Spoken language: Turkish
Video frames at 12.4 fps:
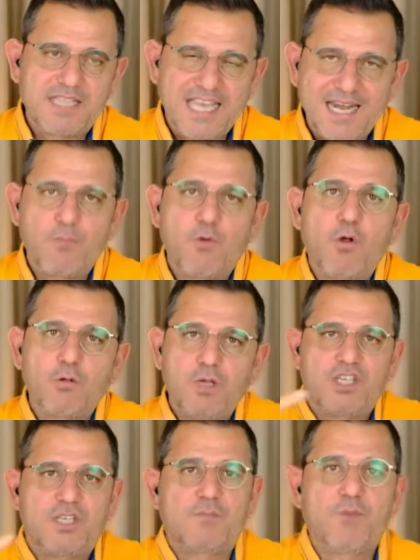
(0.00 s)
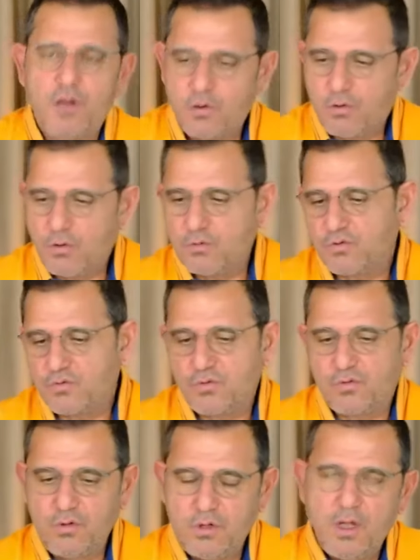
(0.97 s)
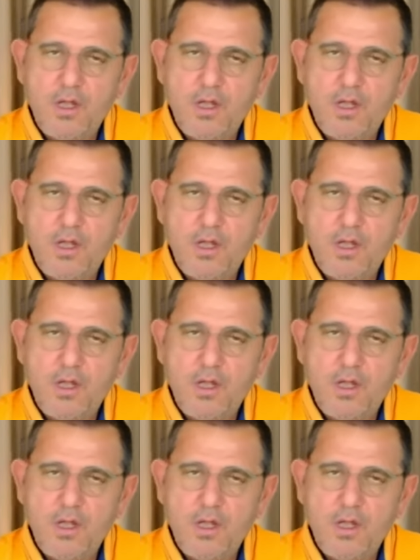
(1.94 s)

terim olduğu için böyle konuştuğunu